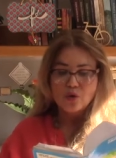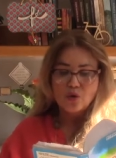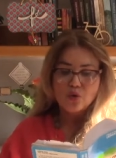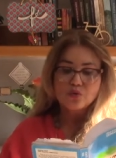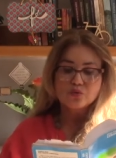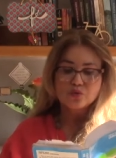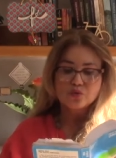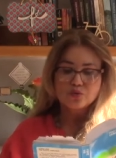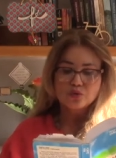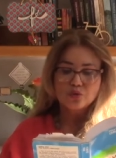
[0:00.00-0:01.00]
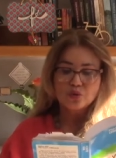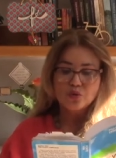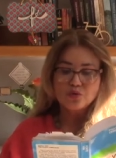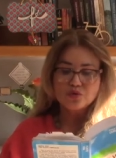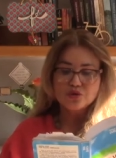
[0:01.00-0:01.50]
contudo,
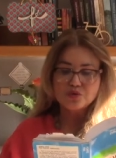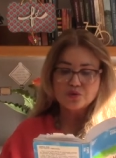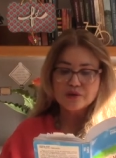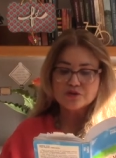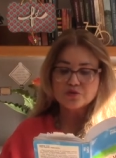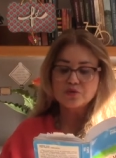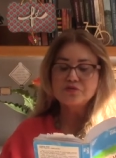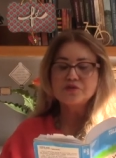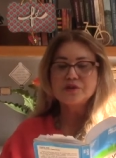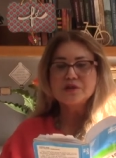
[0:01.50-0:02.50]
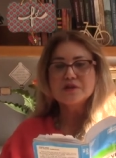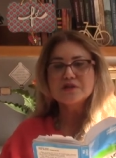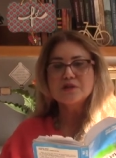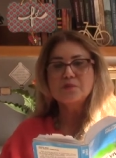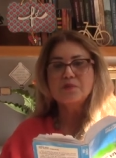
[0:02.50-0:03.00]
trouxe-o da
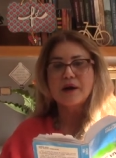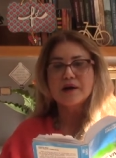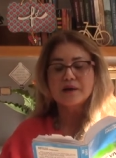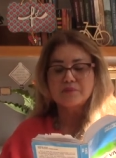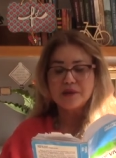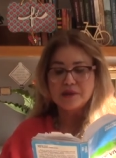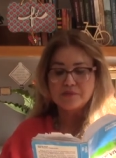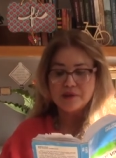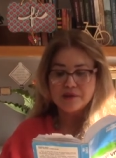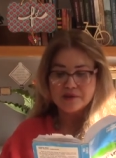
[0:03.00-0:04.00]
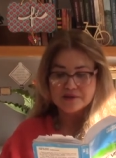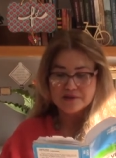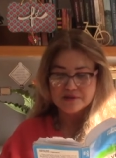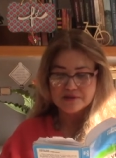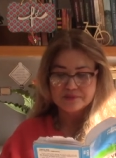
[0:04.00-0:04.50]
sovinice para a
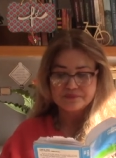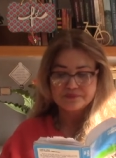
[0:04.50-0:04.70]
benemerência.